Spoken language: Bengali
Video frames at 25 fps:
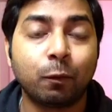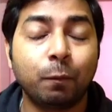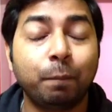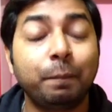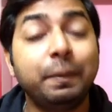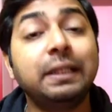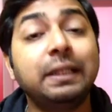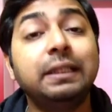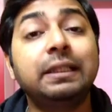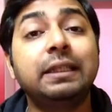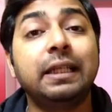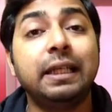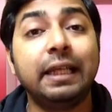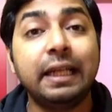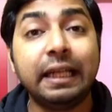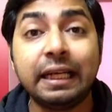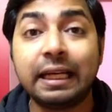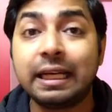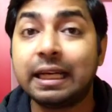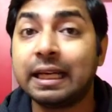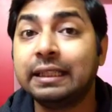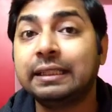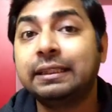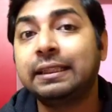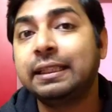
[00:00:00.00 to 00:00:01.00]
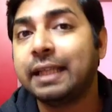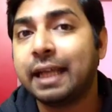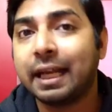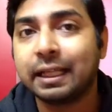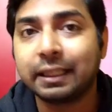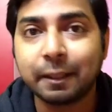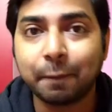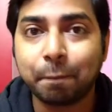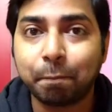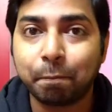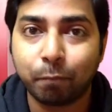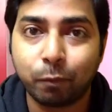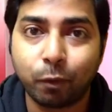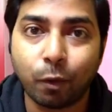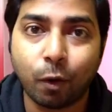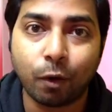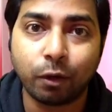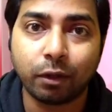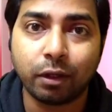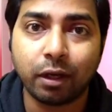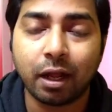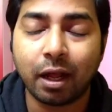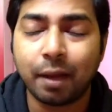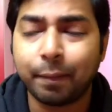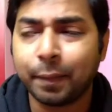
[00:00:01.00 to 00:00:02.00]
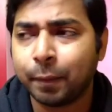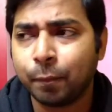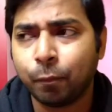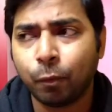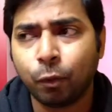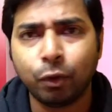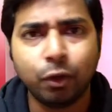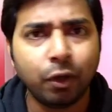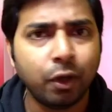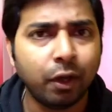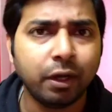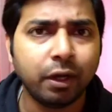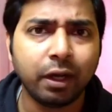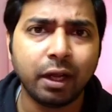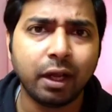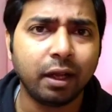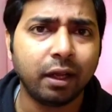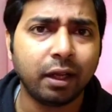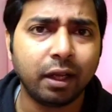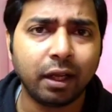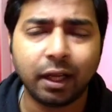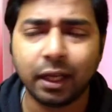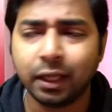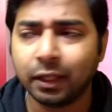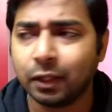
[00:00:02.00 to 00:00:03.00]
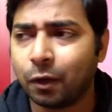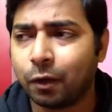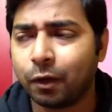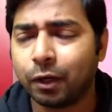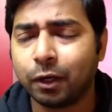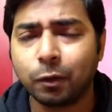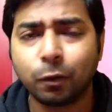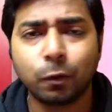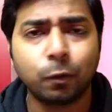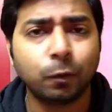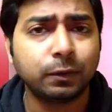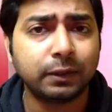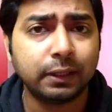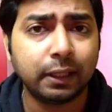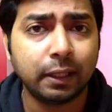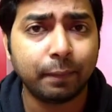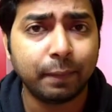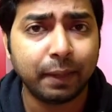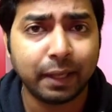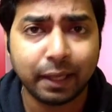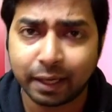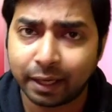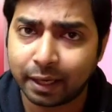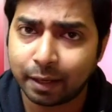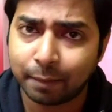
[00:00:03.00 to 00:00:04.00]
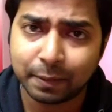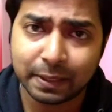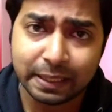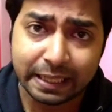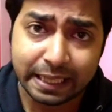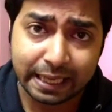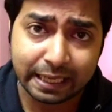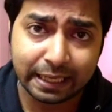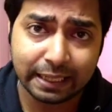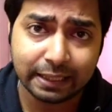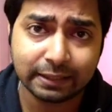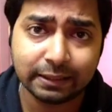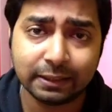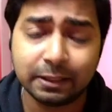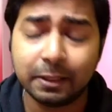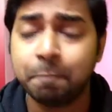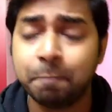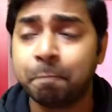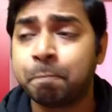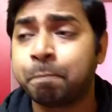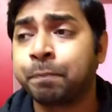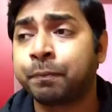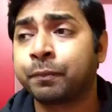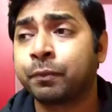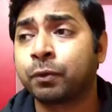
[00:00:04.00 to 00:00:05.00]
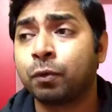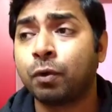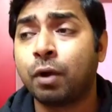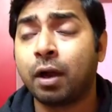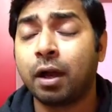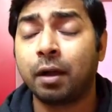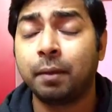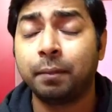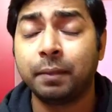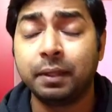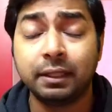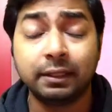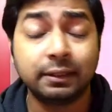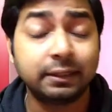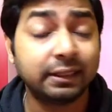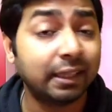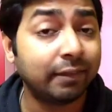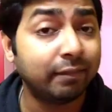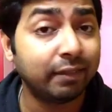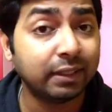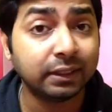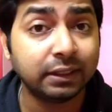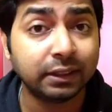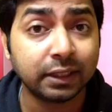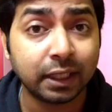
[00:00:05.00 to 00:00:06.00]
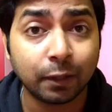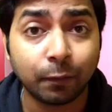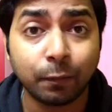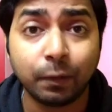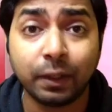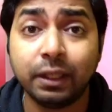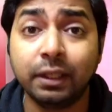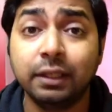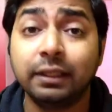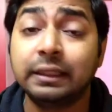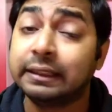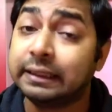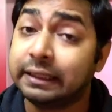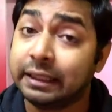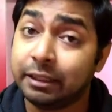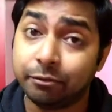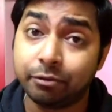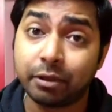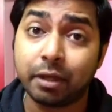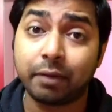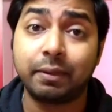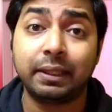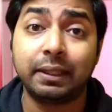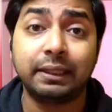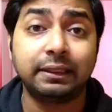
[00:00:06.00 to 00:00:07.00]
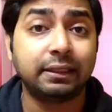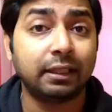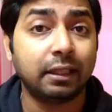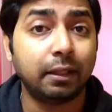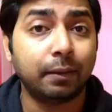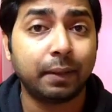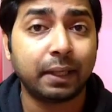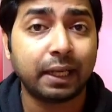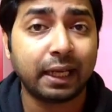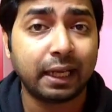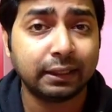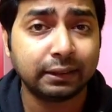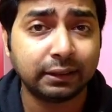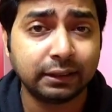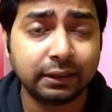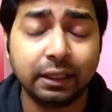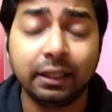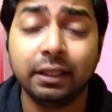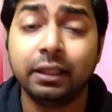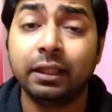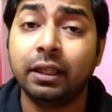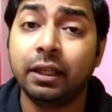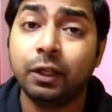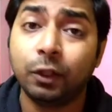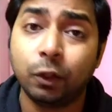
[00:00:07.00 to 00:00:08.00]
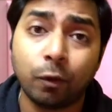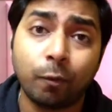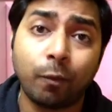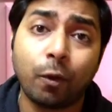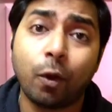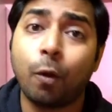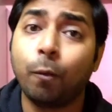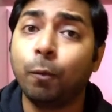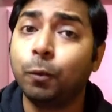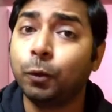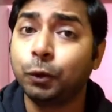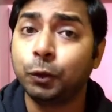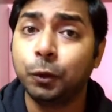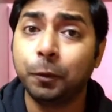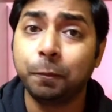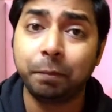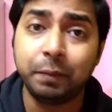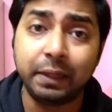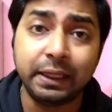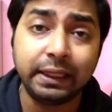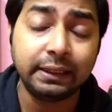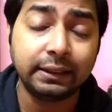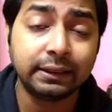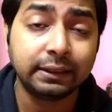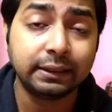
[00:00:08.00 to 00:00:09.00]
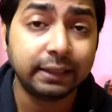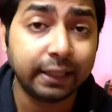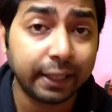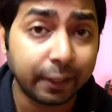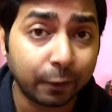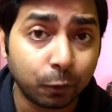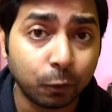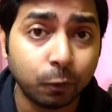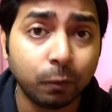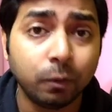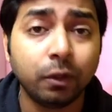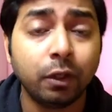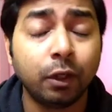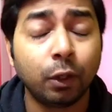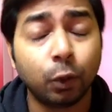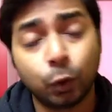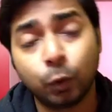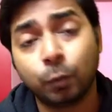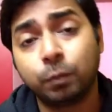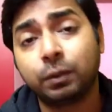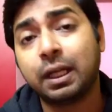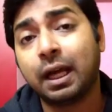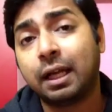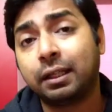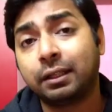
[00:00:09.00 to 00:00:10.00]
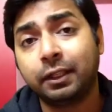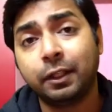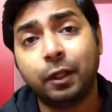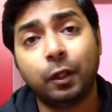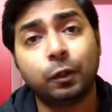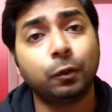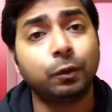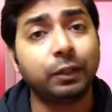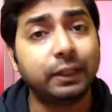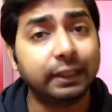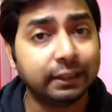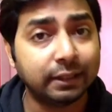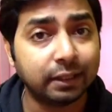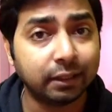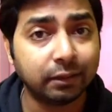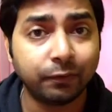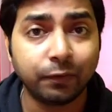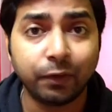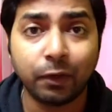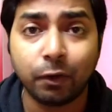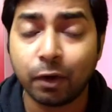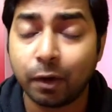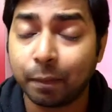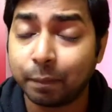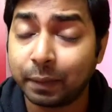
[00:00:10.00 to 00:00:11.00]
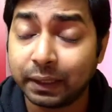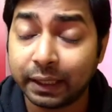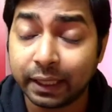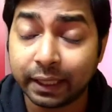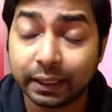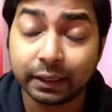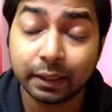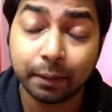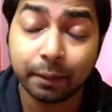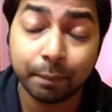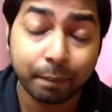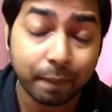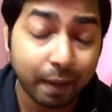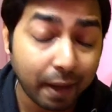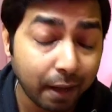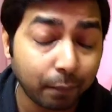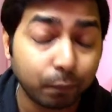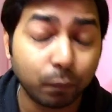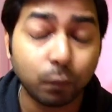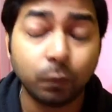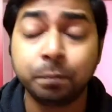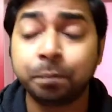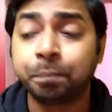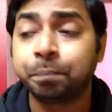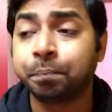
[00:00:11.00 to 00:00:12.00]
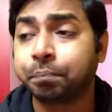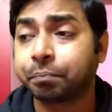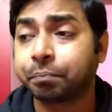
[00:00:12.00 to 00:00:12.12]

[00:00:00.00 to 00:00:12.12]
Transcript: তো বেশ ইন্টারেস্টিং একটা প্লট আমার মনে হয় না এই ধরনের কোনো সিনেমা এর আগে আমি দেখেছি তো আগামী সেভেন্থ জানুয়ারি জি ফাইভে এই সিনেমাটা আসছে তোমরা অবশ্যই প্লিজ দেখো খুব তাড়াতাড়ি হয়তো টিজার ট্রেলার আমরা দেখতে পারবো